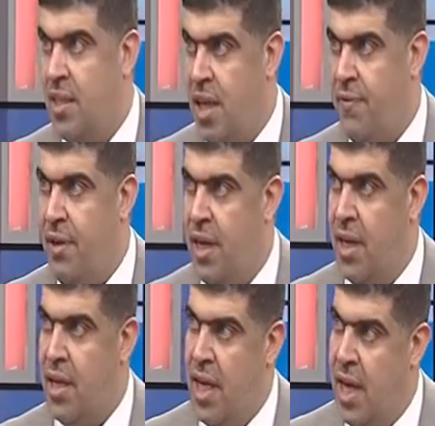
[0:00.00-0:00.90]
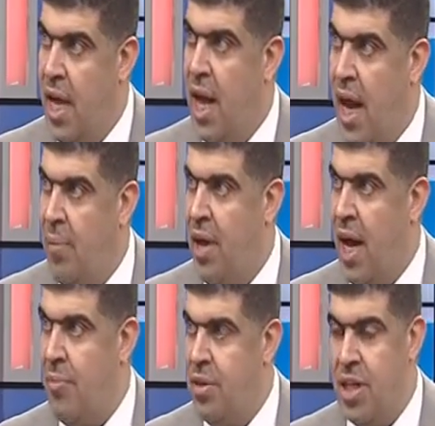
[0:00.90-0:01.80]
ترفيهي
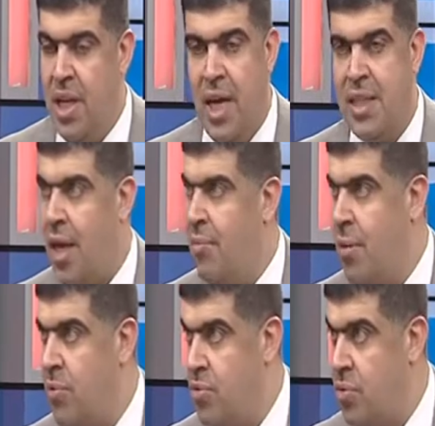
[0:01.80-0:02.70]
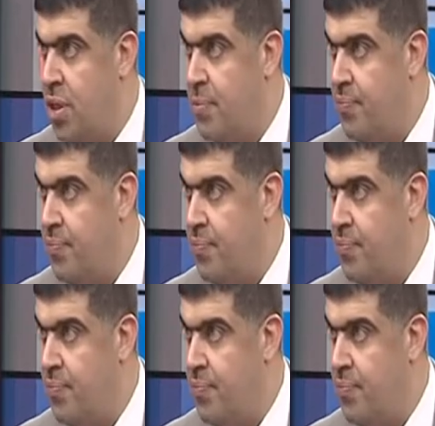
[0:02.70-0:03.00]
لأبناء المدينة قطعا ما موجودة